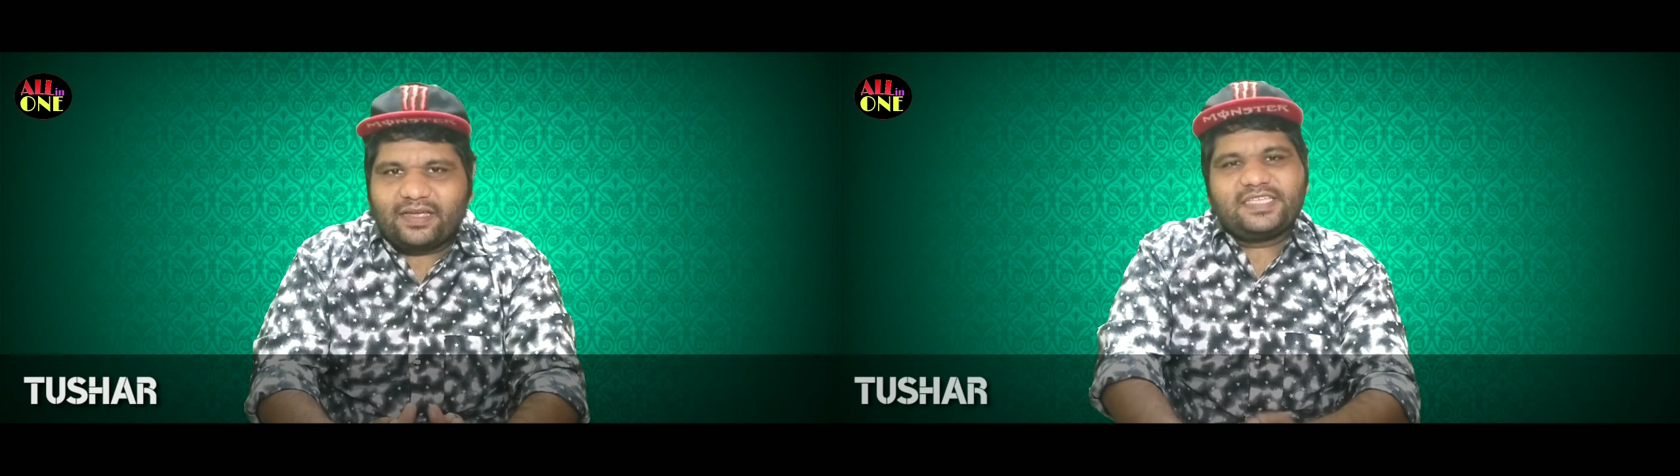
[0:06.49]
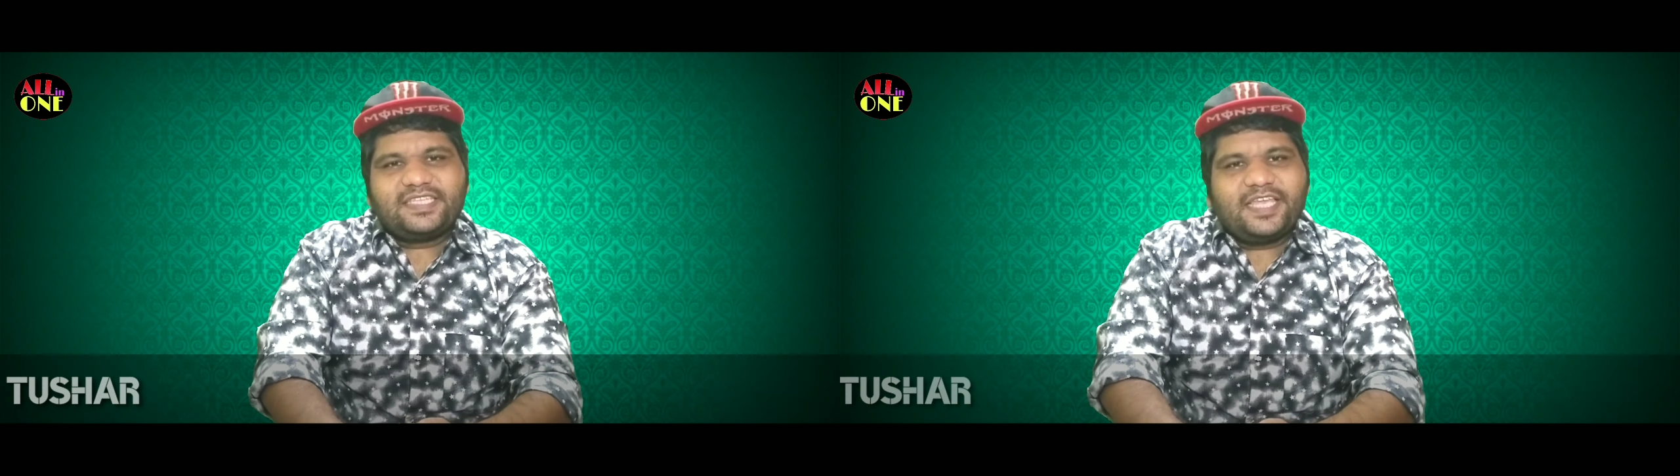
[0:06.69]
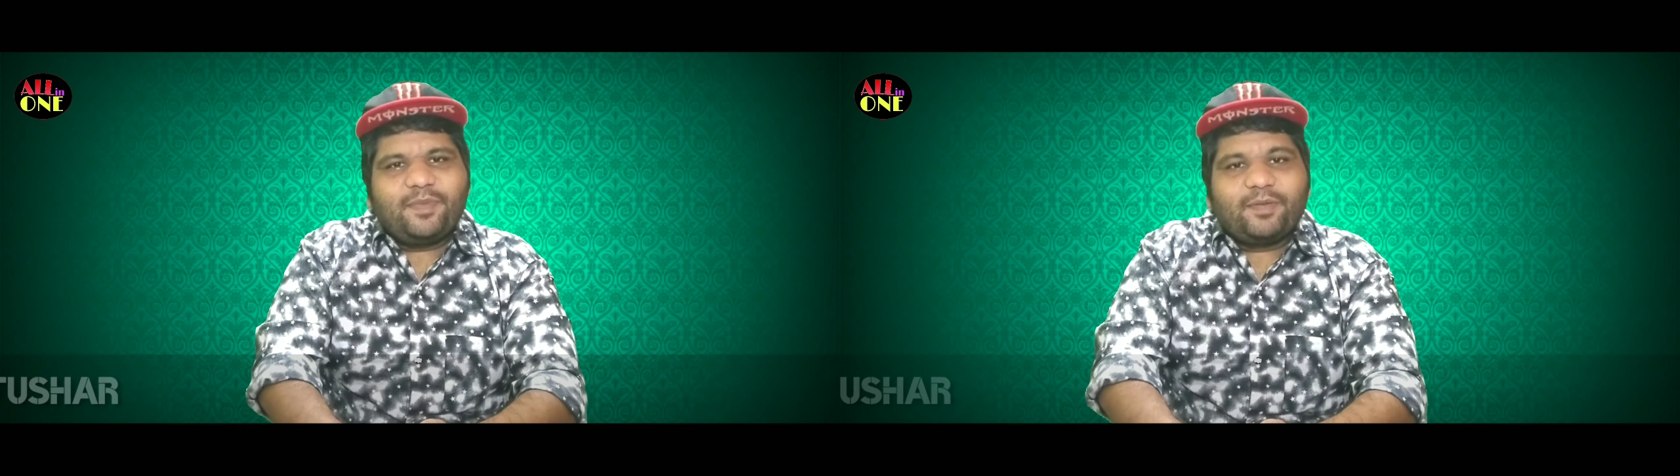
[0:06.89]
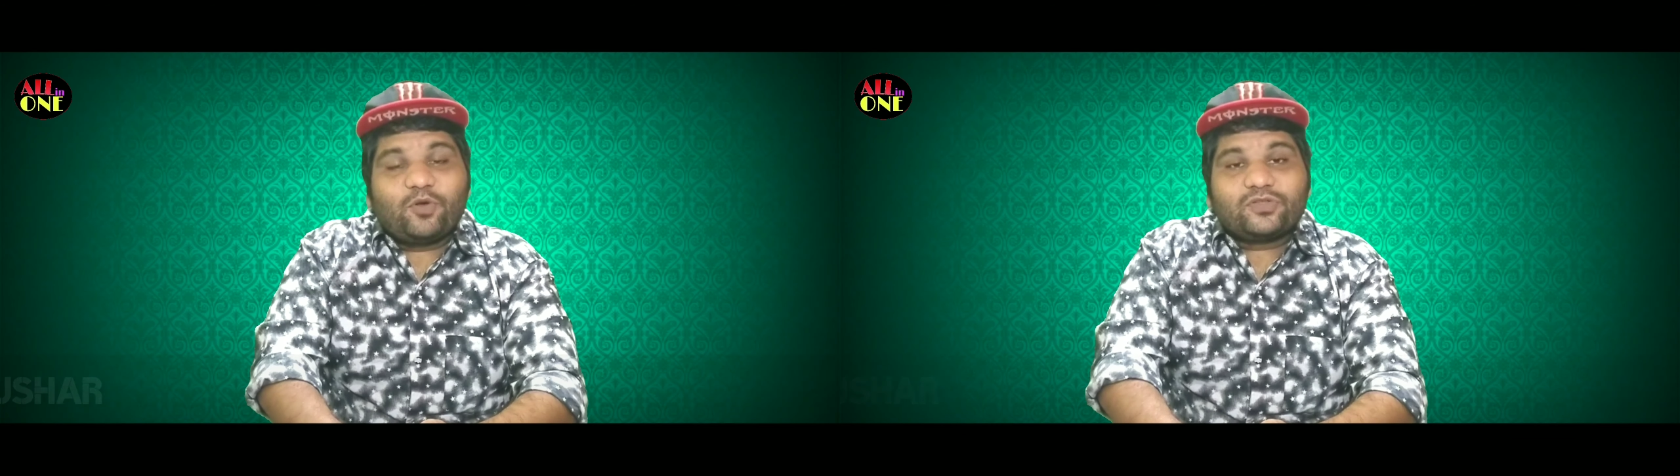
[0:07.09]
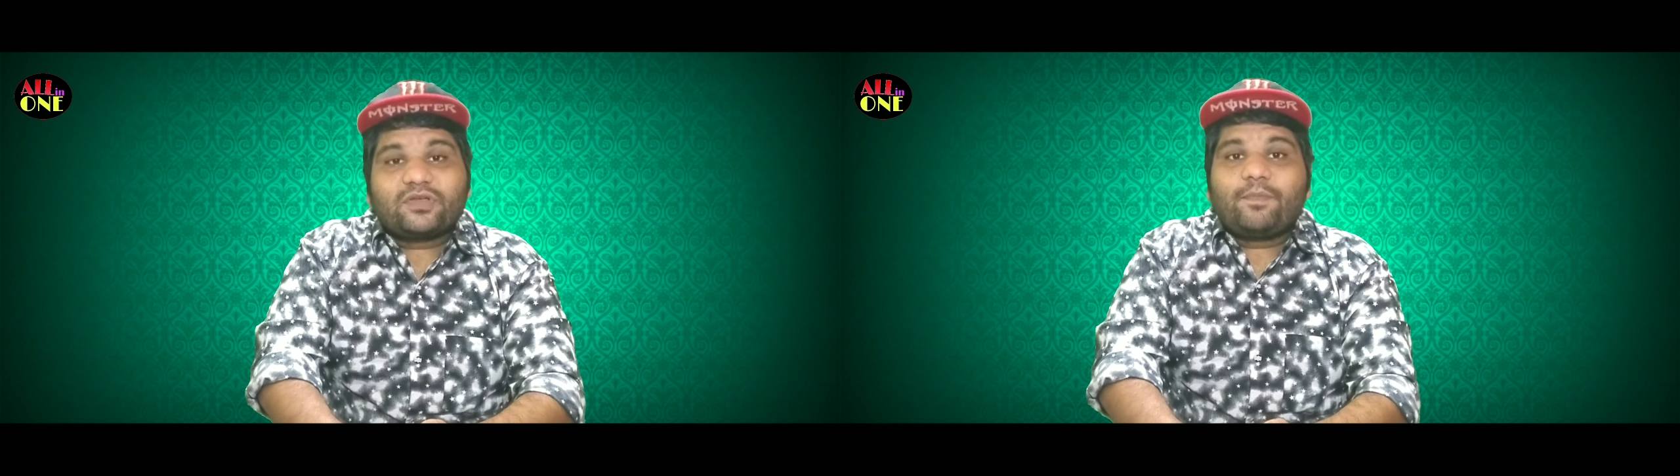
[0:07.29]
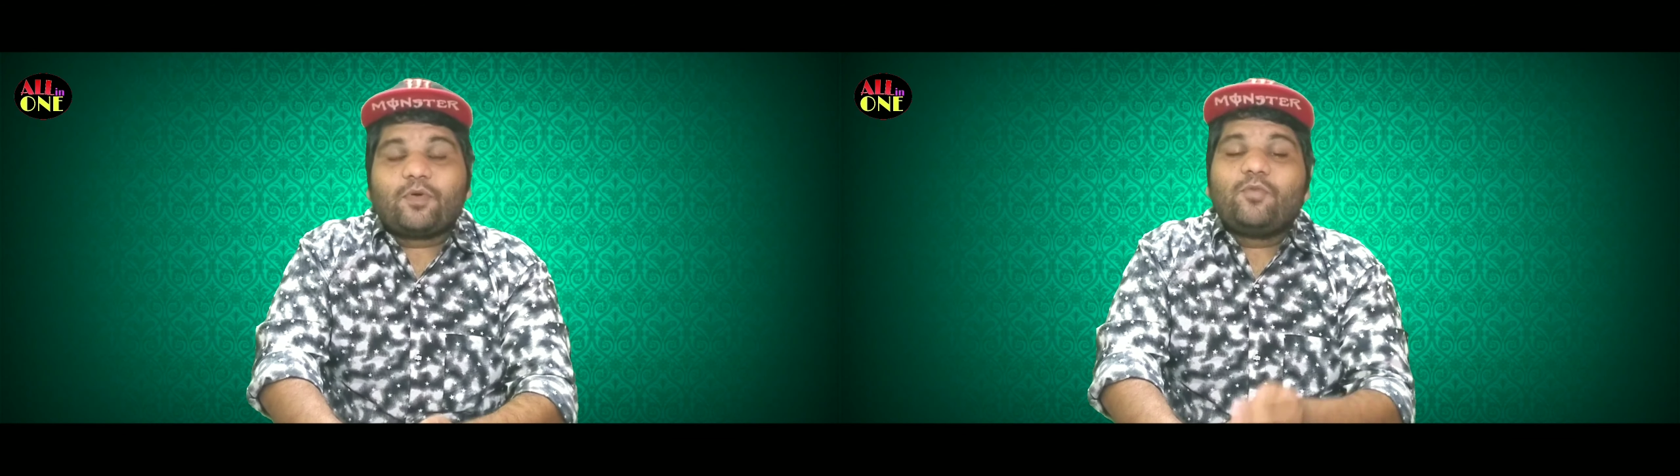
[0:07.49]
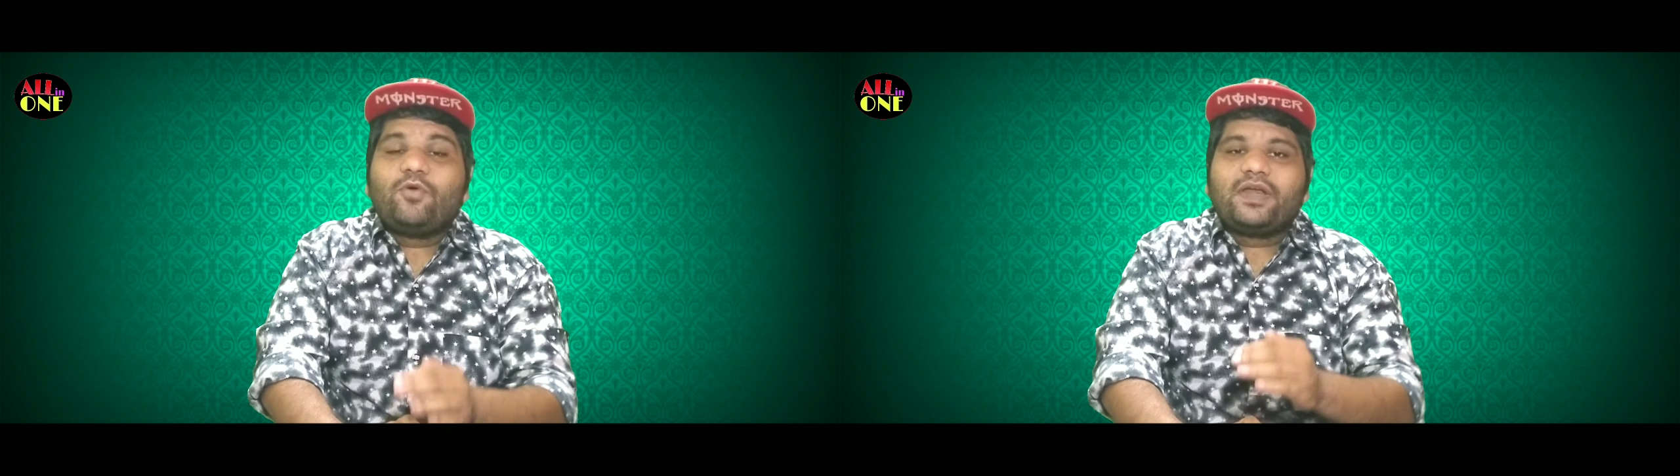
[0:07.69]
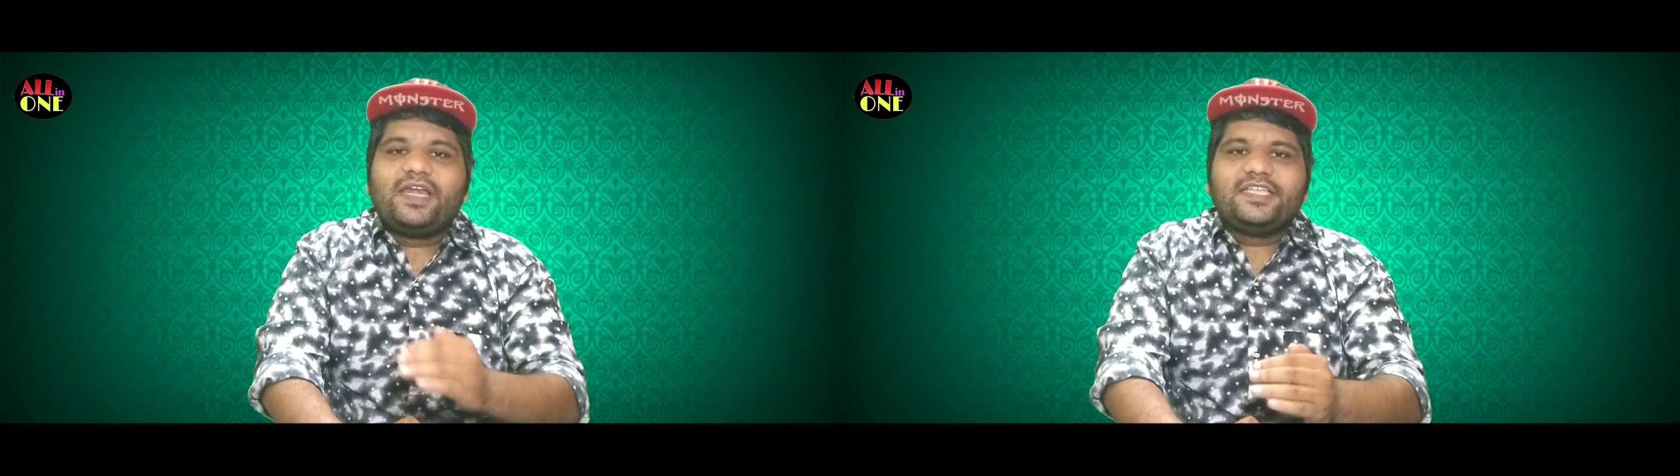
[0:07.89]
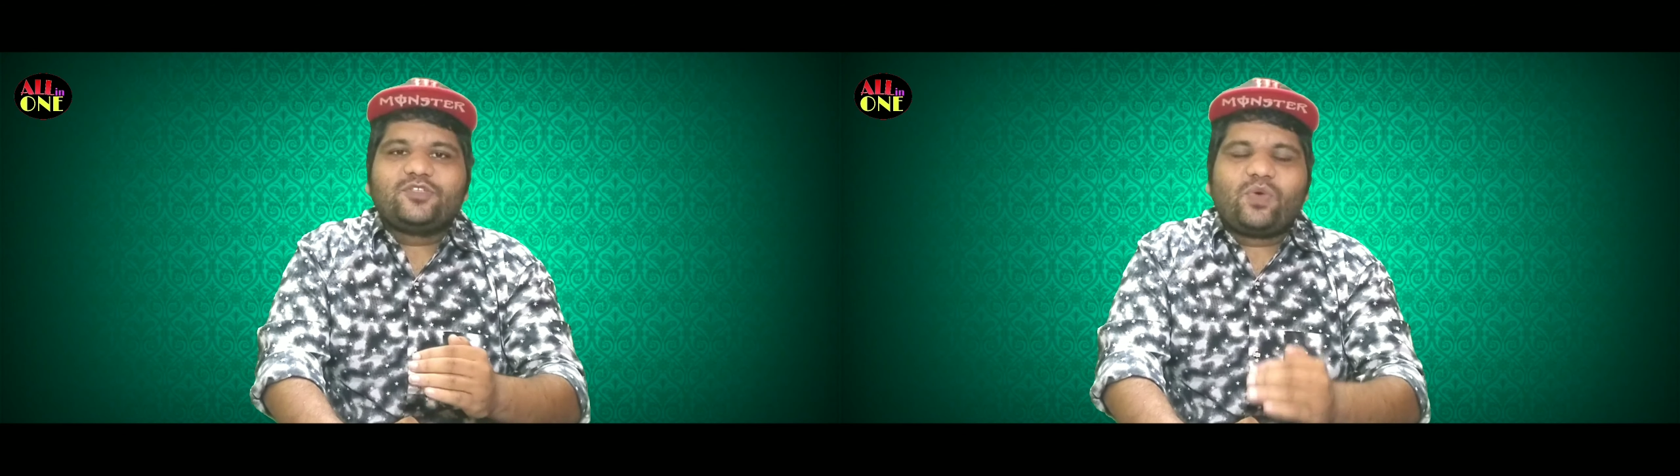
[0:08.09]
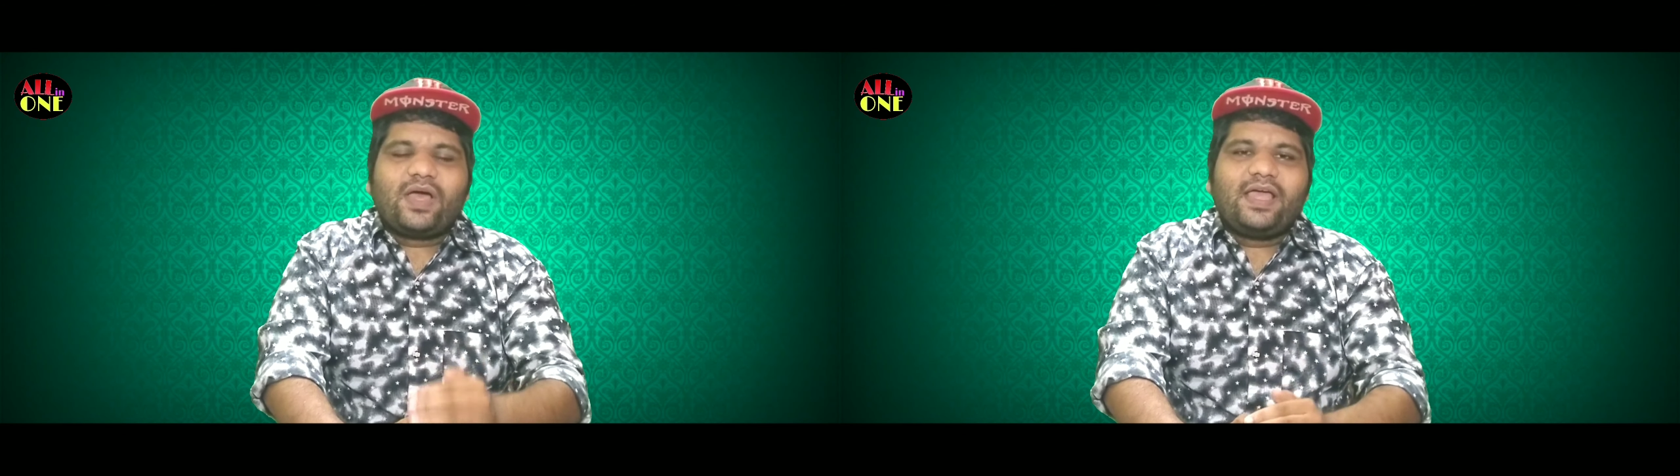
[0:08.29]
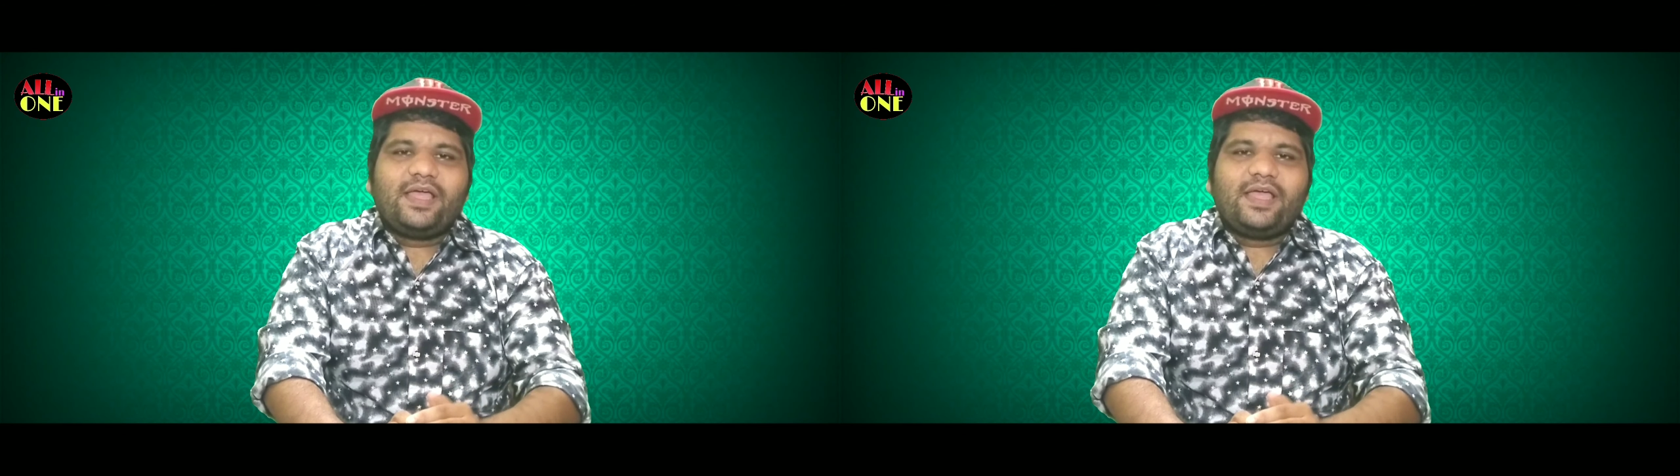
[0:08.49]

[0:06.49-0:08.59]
जैसे ही बिग बॉस का प्रोमो रिलीज हुआ